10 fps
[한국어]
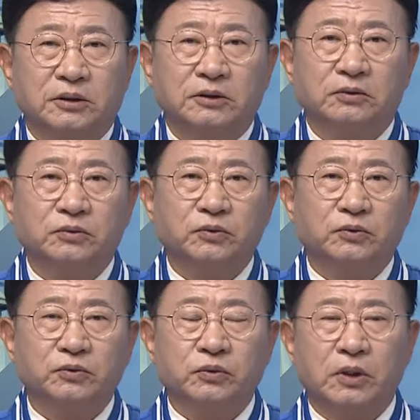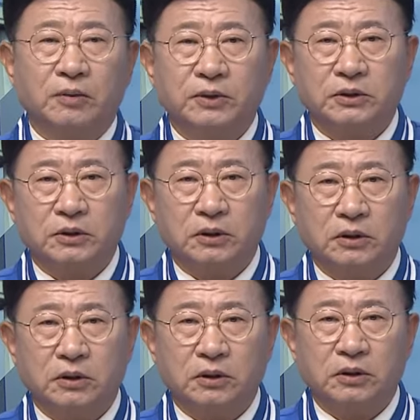저는 울주 군수를
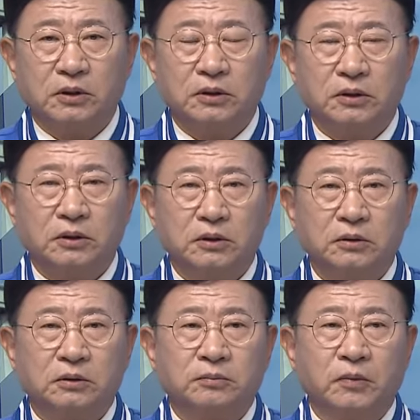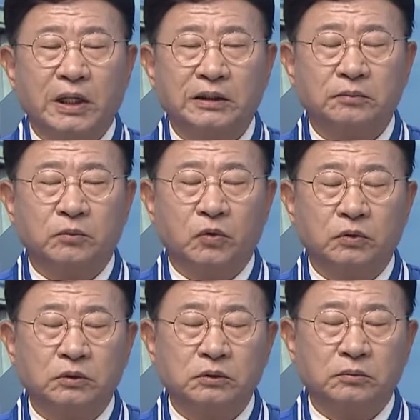하면서 많은,
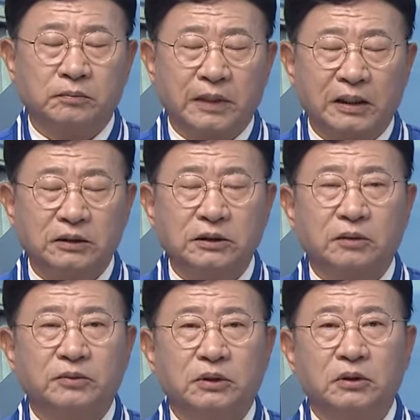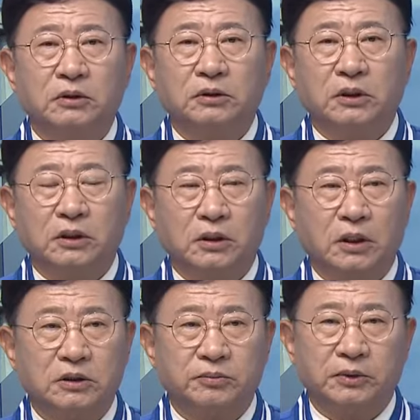많은, 많은 사람들이 이런
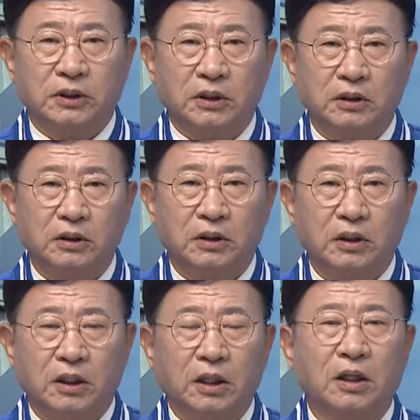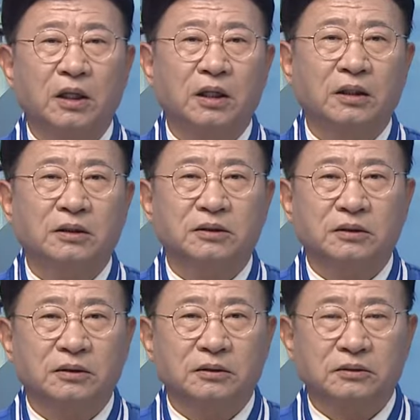이야기를 하십니다. 아,
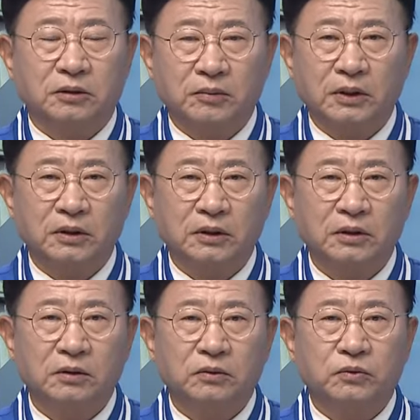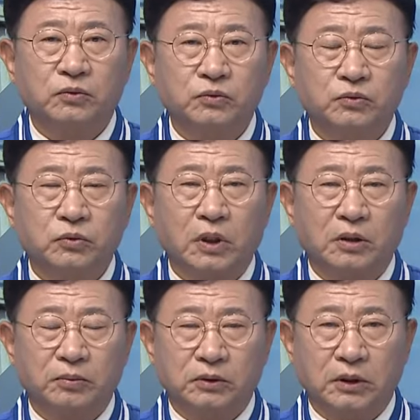정말
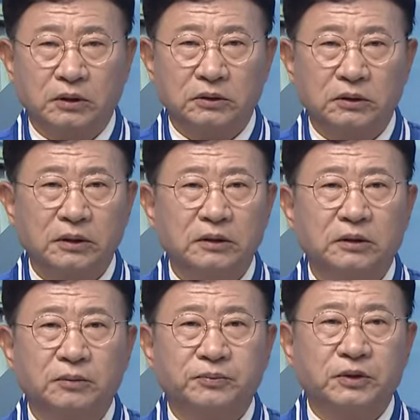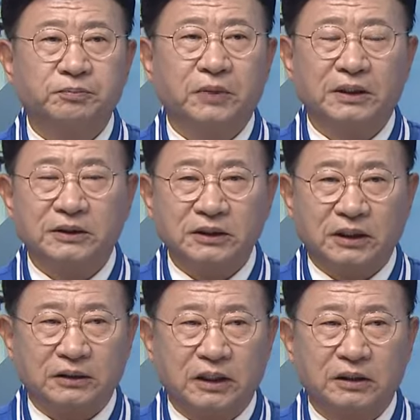군수라기보다는 옆집 아저씨
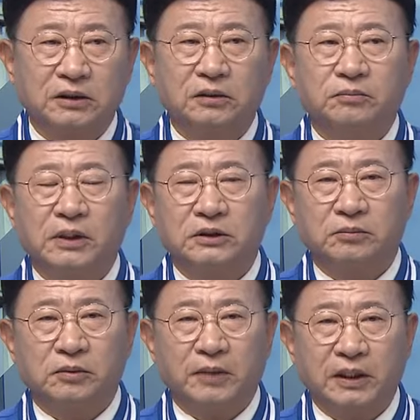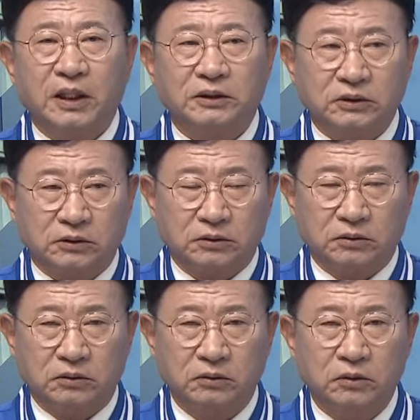같다는 이런 말씀을 많이
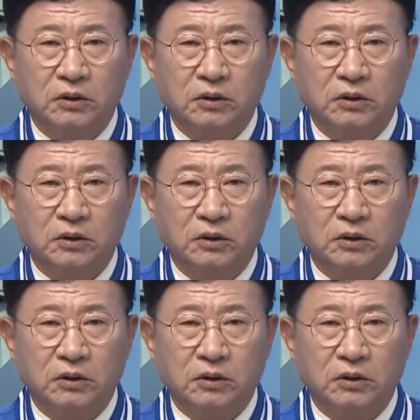하시거든요.